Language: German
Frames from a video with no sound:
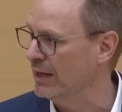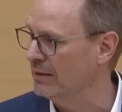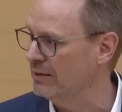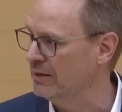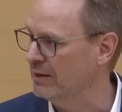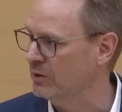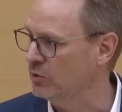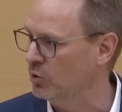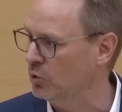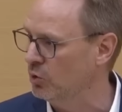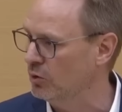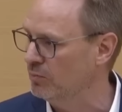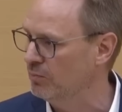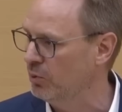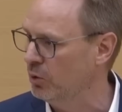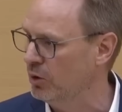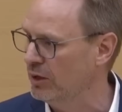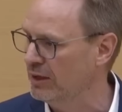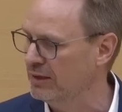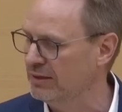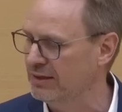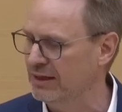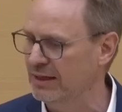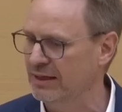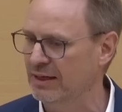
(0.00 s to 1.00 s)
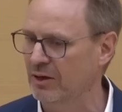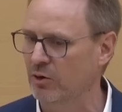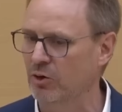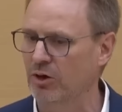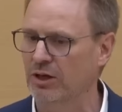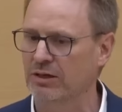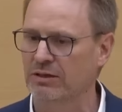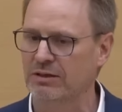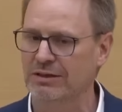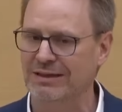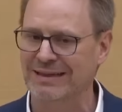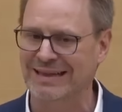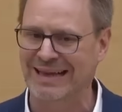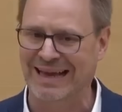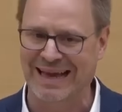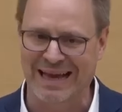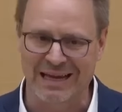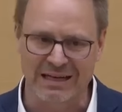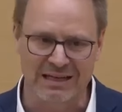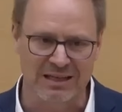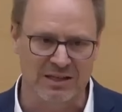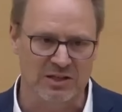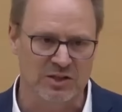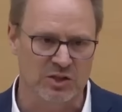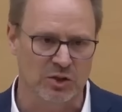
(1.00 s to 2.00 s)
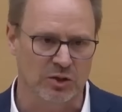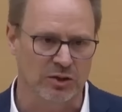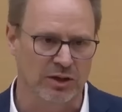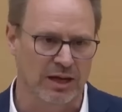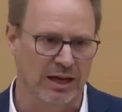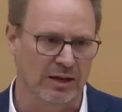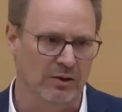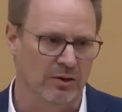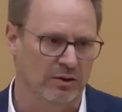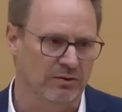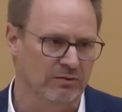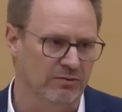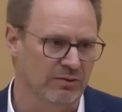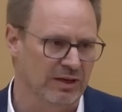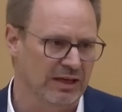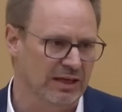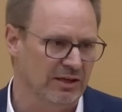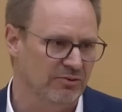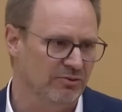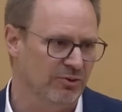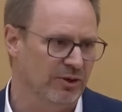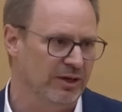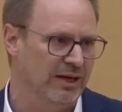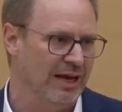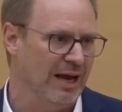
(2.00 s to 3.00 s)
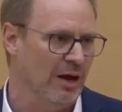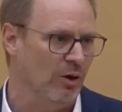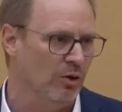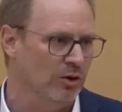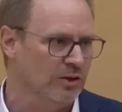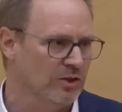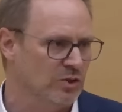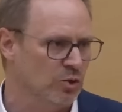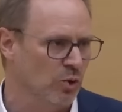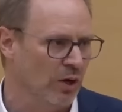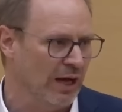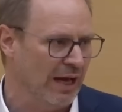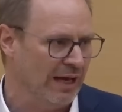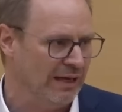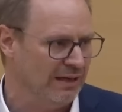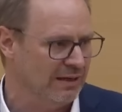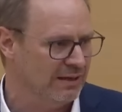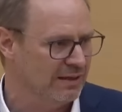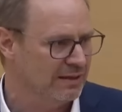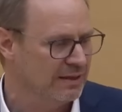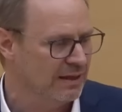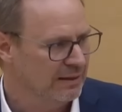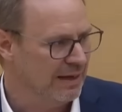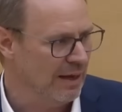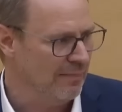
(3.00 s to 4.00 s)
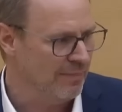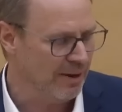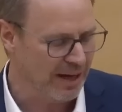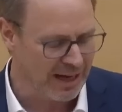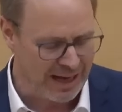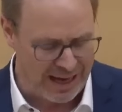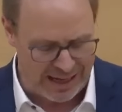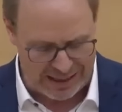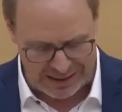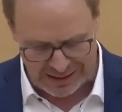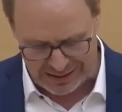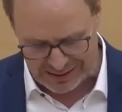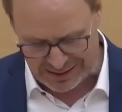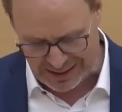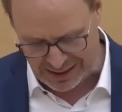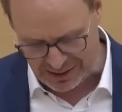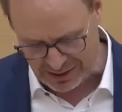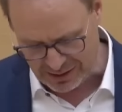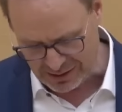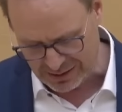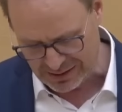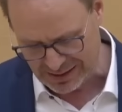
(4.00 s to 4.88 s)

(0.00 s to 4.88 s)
Antidrogenpolitik gehört traditionell und wie ich finde auch zu Recht der Bereich der